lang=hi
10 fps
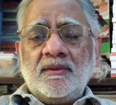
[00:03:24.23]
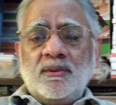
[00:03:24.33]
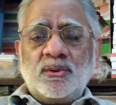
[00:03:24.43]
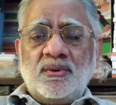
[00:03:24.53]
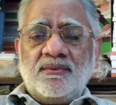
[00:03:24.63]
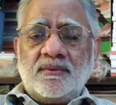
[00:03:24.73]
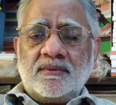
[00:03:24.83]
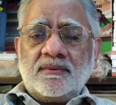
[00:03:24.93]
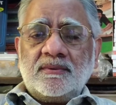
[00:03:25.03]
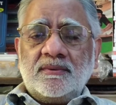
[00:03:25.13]
उनको
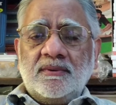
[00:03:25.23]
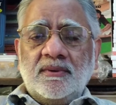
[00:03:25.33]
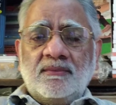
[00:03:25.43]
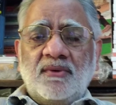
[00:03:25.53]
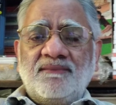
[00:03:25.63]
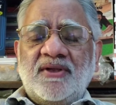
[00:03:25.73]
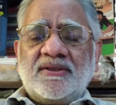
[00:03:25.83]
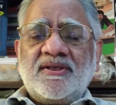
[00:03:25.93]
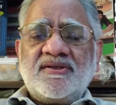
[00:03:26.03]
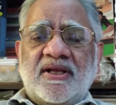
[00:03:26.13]
वो व्यर्थ
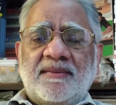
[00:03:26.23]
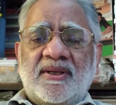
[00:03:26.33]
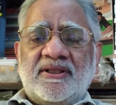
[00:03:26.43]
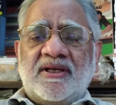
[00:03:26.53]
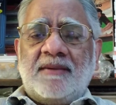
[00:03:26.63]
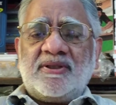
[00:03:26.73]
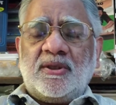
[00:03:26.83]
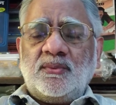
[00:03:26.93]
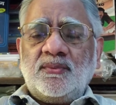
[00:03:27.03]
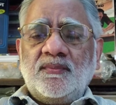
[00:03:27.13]
की सारी बातें ना बताऊं